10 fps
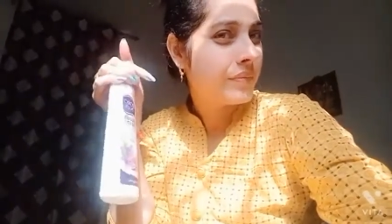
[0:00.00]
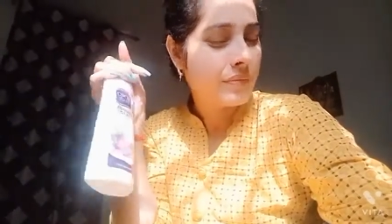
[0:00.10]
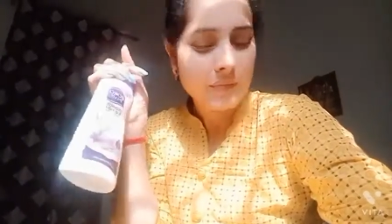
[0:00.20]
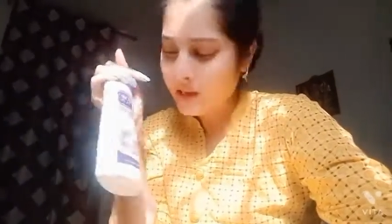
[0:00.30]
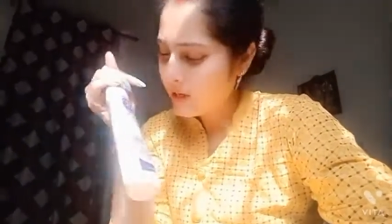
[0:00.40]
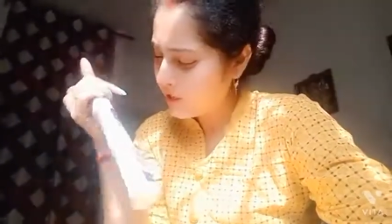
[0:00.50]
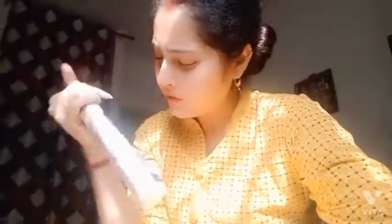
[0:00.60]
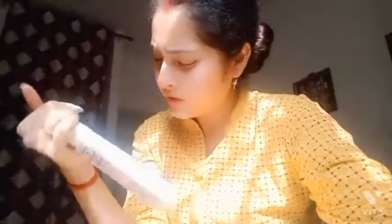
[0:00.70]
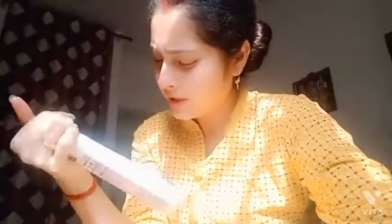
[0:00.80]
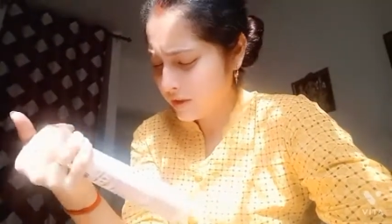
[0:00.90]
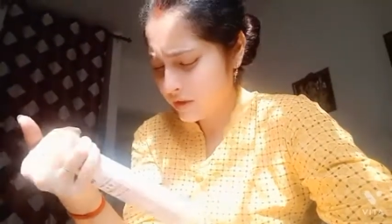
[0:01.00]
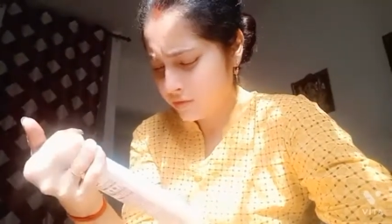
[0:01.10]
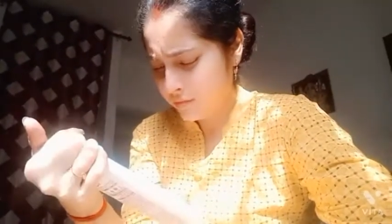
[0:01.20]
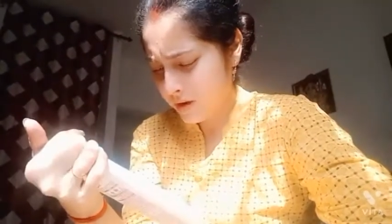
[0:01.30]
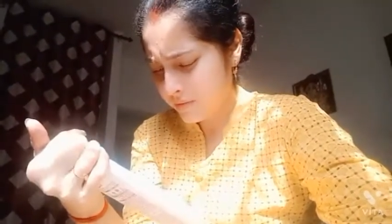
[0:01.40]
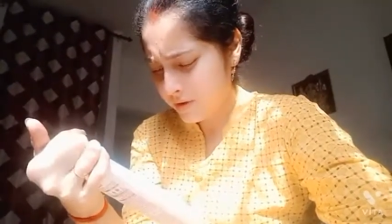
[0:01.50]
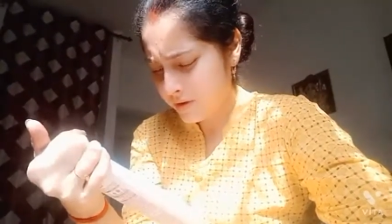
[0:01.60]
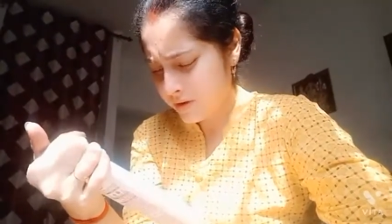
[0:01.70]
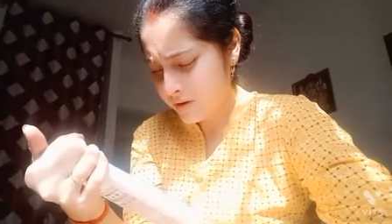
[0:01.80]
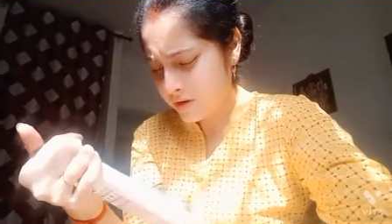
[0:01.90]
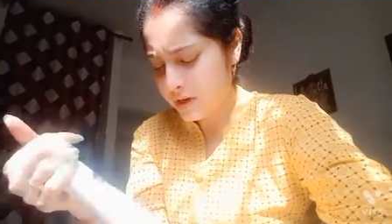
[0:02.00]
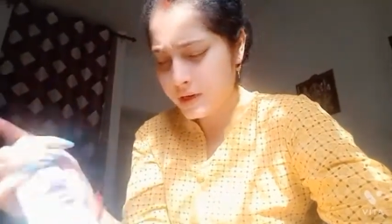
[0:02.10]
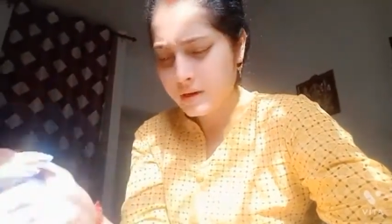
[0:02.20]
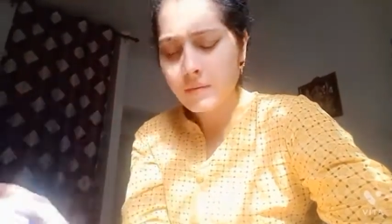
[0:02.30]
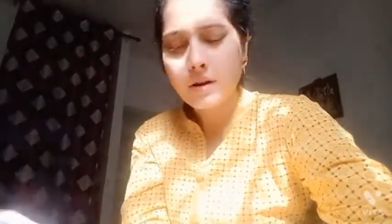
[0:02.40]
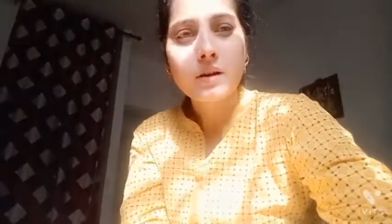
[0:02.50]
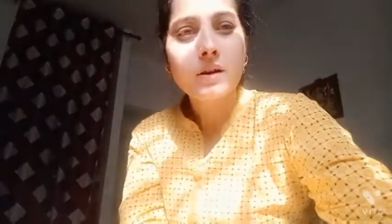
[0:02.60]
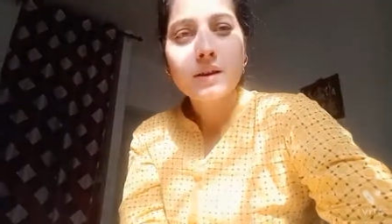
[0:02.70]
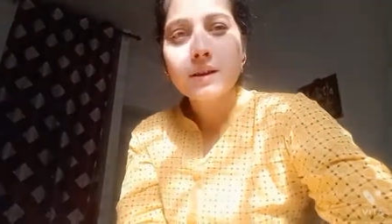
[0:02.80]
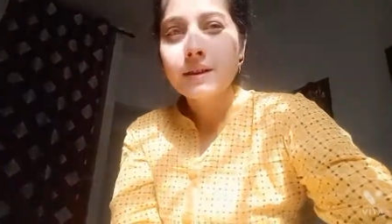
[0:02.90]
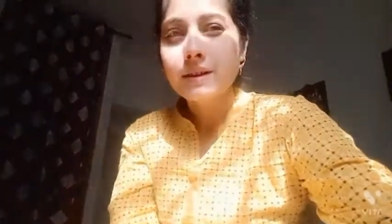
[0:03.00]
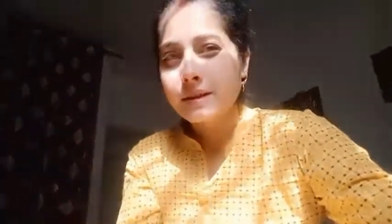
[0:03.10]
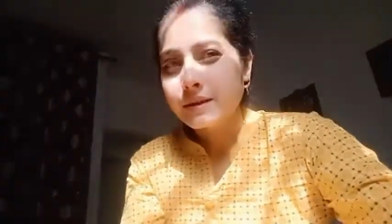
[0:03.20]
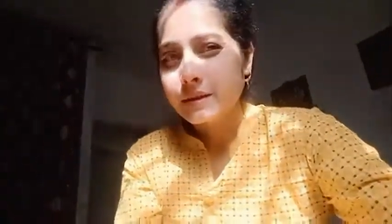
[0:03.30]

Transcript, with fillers: यूज करती हूँ मैं अभी ठंडी में तो